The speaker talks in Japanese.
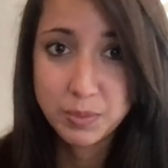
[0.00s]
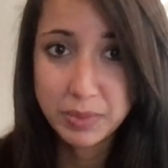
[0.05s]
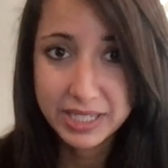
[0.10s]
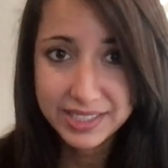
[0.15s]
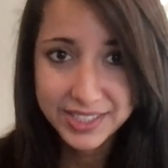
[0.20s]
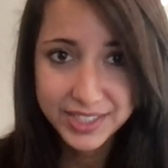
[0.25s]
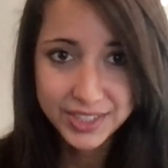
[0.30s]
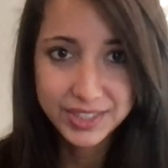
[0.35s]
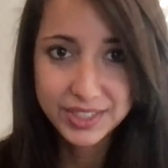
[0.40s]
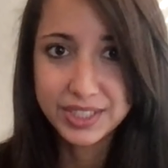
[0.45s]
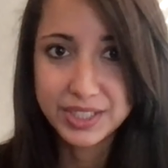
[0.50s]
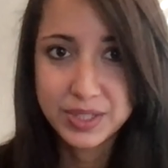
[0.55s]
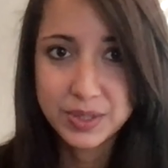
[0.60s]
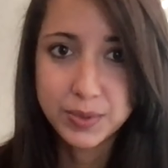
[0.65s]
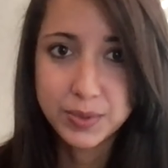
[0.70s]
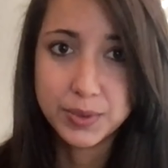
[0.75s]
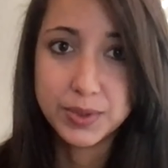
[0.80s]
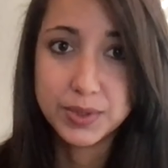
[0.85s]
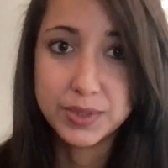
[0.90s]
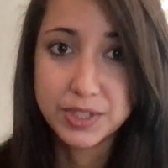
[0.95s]
YouTube
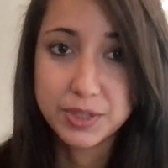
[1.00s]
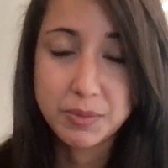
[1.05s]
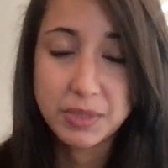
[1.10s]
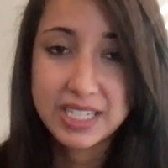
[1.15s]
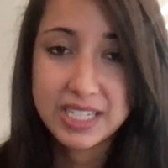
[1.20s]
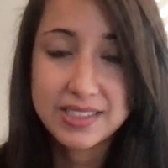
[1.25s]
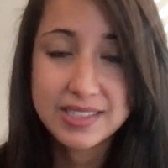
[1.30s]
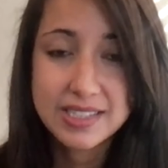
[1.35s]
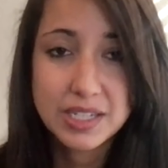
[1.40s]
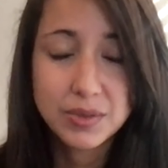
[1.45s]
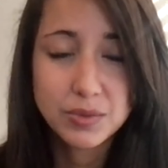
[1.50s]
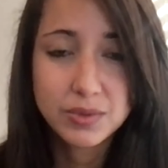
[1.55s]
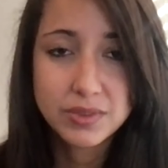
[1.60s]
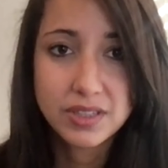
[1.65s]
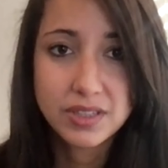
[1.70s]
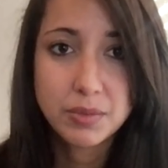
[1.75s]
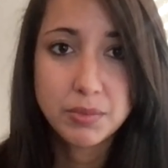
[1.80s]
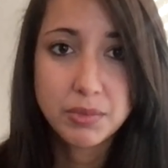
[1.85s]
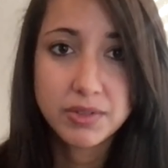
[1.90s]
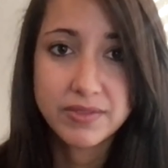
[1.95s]
アルゴリズムの
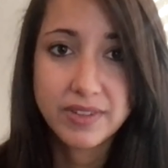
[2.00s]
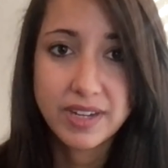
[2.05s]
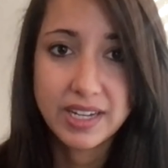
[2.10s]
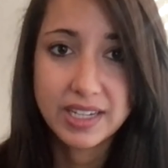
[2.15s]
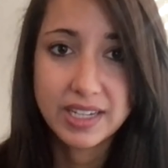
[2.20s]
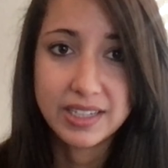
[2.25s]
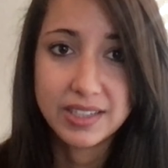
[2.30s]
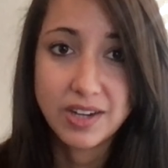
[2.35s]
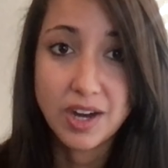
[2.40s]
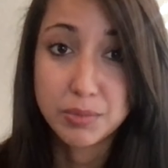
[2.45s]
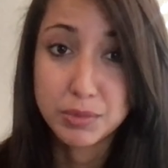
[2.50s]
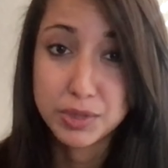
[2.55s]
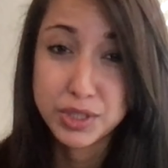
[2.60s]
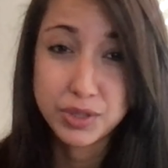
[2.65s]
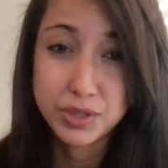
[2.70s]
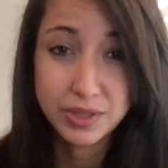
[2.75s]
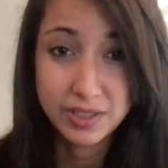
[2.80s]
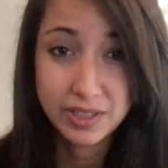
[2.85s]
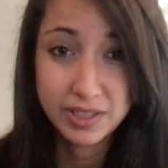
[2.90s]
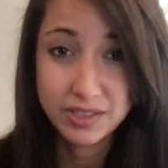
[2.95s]
いいね
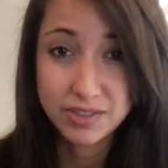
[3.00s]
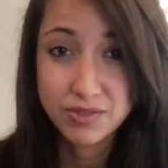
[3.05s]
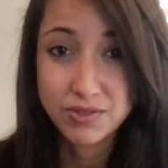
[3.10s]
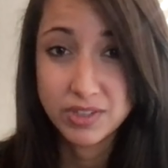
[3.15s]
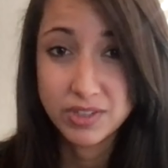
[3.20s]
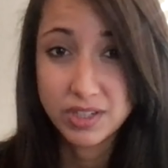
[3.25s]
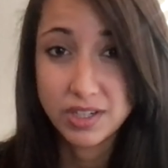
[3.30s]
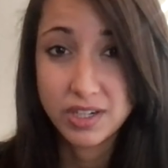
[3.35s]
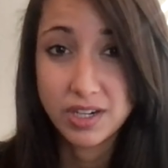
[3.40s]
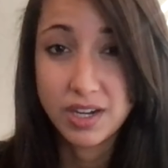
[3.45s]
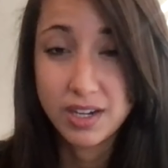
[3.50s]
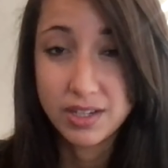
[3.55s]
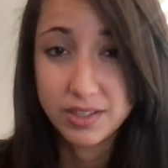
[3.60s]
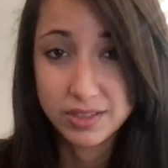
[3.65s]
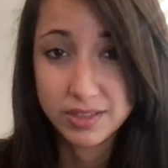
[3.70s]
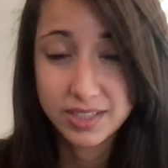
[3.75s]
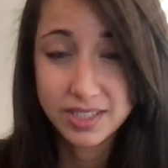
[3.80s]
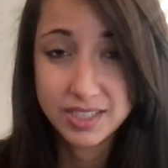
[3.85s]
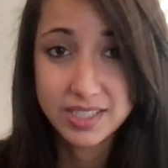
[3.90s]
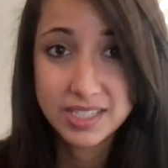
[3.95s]
ボタンを押してくだ
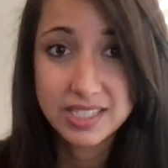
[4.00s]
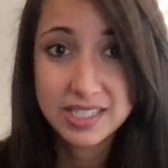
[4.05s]
さい。